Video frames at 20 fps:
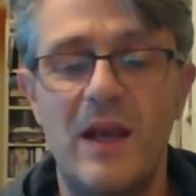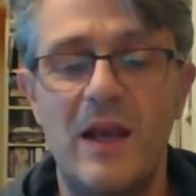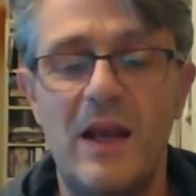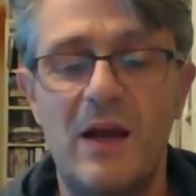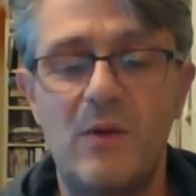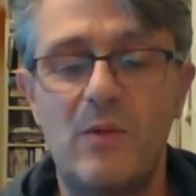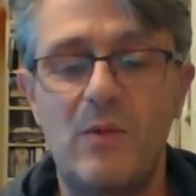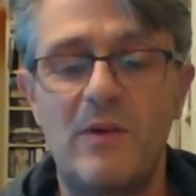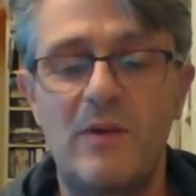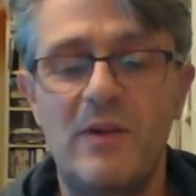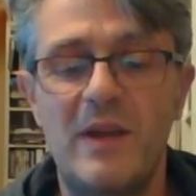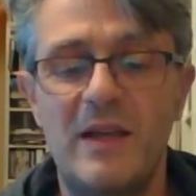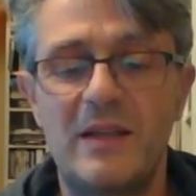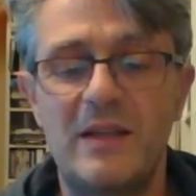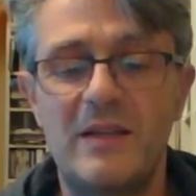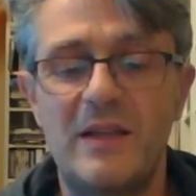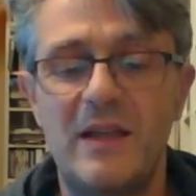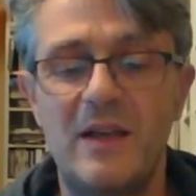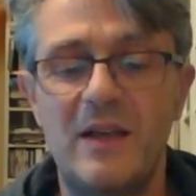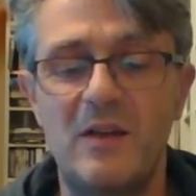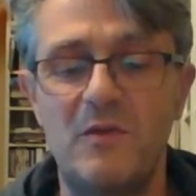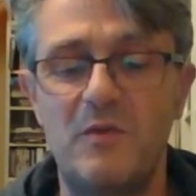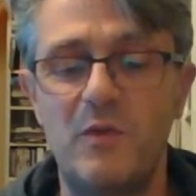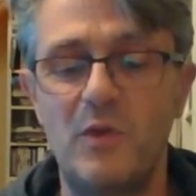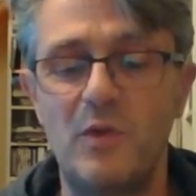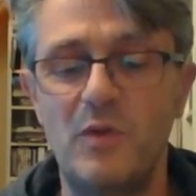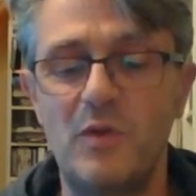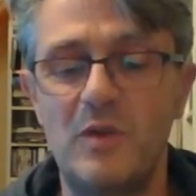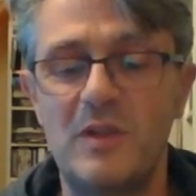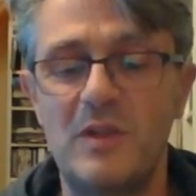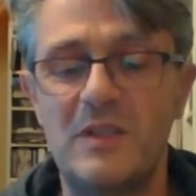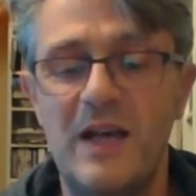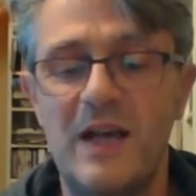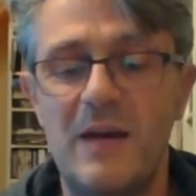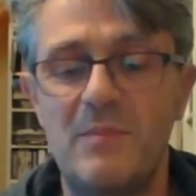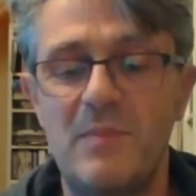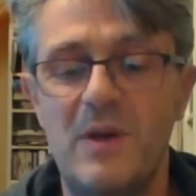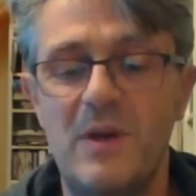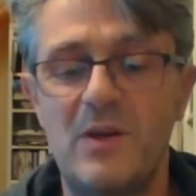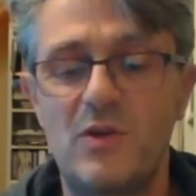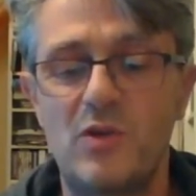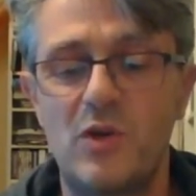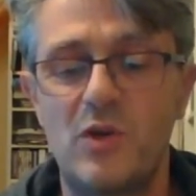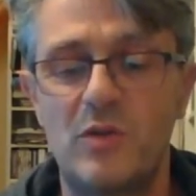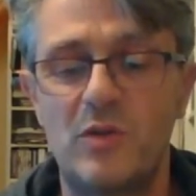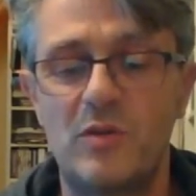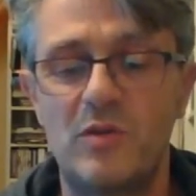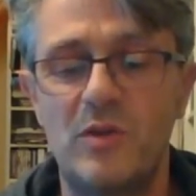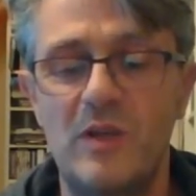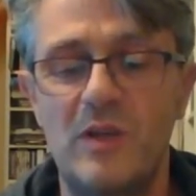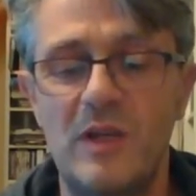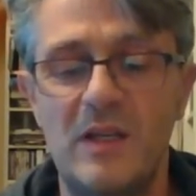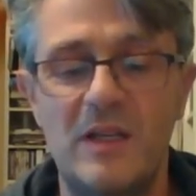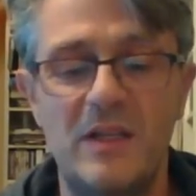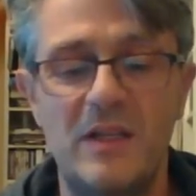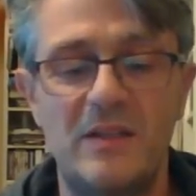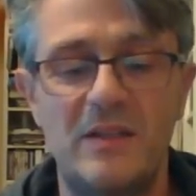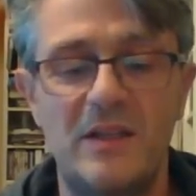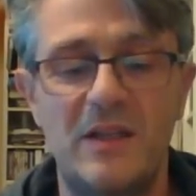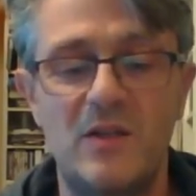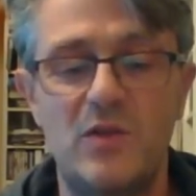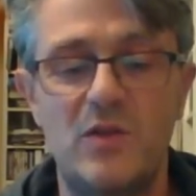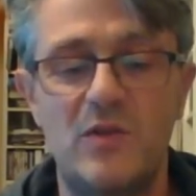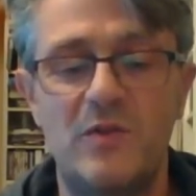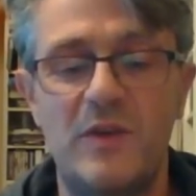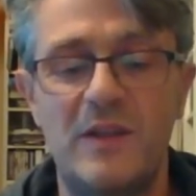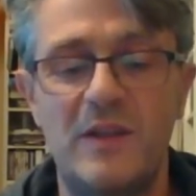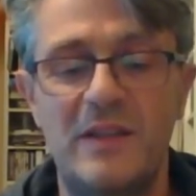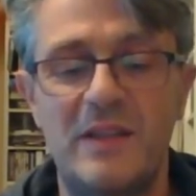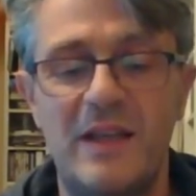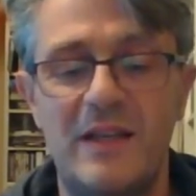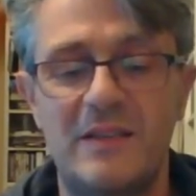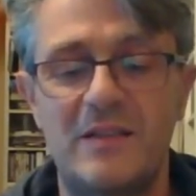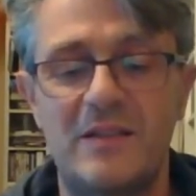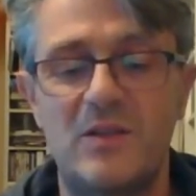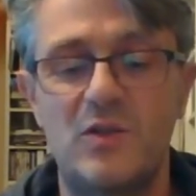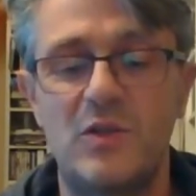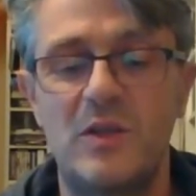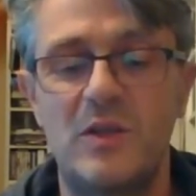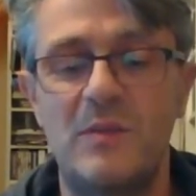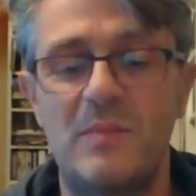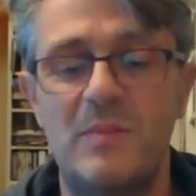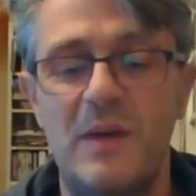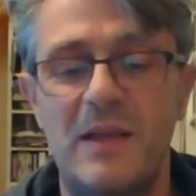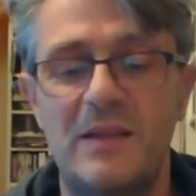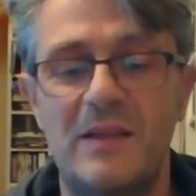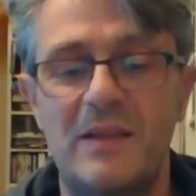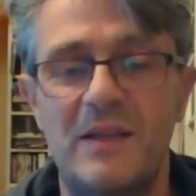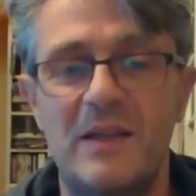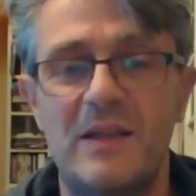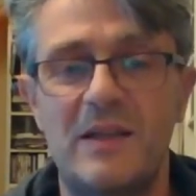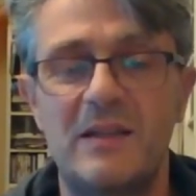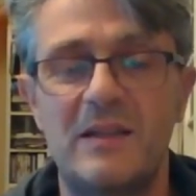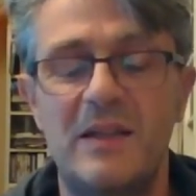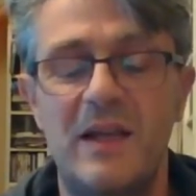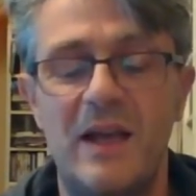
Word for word: l'acqua verde, il fondo di sabbia e ciottoli, gli intrecci fantastici delle piante